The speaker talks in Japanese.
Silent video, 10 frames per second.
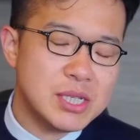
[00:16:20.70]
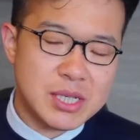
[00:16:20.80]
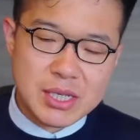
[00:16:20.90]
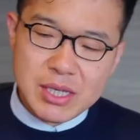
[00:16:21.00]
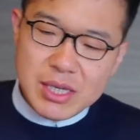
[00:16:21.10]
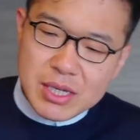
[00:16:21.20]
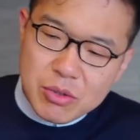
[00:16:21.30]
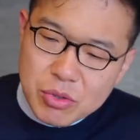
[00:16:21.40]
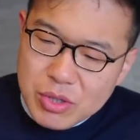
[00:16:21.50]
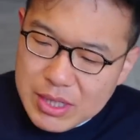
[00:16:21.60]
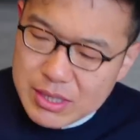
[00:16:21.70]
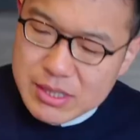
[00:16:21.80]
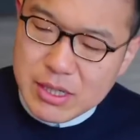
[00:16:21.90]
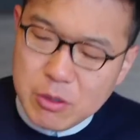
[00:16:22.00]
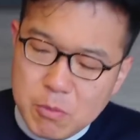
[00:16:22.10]
じことなんで
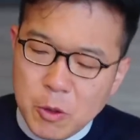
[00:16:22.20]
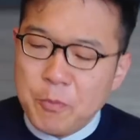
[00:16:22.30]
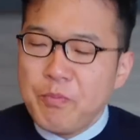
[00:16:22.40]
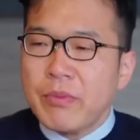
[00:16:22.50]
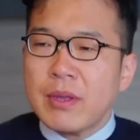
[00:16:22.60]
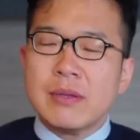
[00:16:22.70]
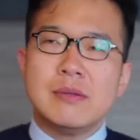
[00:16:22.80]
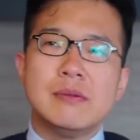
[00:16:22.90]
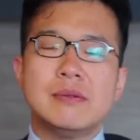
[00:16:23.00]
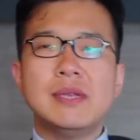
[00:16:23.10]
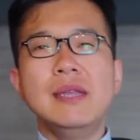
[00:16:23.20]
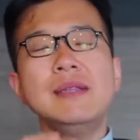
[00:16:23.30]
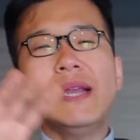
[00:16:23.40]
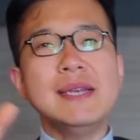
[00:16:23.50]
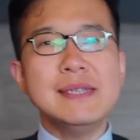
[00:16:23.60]
すけども、
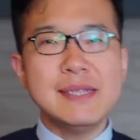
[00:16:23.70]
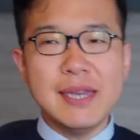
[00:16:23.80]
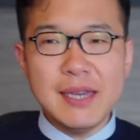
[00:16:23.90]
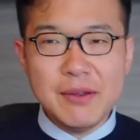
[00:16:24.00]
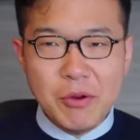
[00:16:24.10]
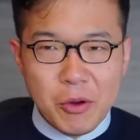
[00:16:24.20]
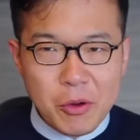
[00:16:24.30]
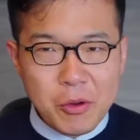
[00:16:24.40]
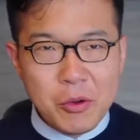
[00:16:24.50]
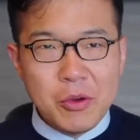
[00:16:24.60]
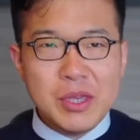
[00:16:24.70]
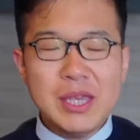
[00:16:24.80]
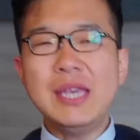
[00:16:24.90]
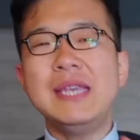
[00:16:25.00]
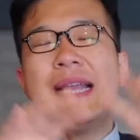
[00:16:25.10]
全体性を
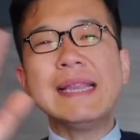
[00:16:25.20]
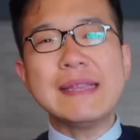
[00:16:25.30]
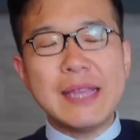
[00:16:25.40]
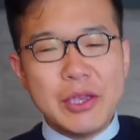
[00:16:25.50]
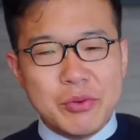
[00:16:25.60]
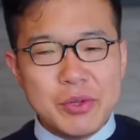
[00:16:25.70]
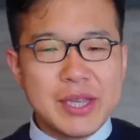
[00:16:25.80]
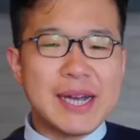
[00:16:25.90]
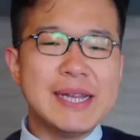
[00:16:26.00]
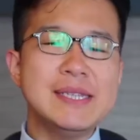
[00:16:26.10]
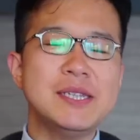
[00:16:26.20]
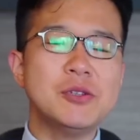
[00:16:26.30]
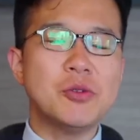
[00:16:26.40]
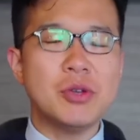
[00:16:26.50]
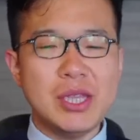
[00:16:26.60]
いいなっていうふうに感じ
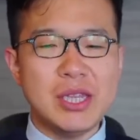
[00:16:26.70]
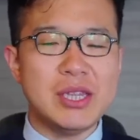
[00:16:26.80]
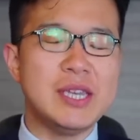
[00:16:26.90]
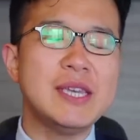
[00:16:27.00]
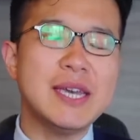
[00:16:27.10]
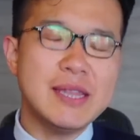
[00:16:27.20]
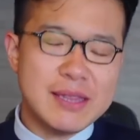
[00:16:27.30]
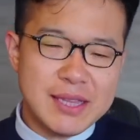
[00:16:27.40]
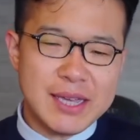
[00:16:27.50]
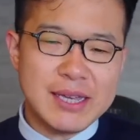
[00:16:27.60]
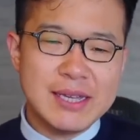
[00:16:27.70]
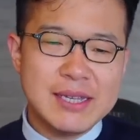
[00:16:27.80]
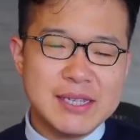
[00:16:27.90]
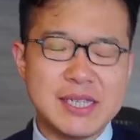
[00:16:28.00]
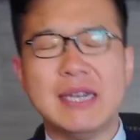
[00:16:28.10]
るときに人間って
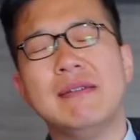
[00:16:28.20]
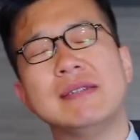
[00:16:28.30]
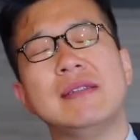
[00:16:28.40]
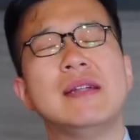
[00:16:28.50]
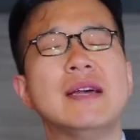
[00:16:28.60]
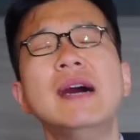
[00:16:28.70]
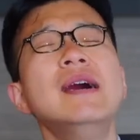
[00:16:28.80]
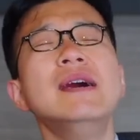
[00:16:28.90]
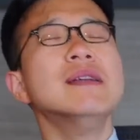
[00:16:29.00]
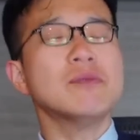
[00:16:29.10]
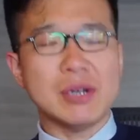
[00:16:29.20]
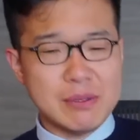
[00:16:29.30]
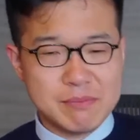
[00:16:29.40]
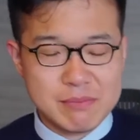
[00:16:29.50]
幸せだなとか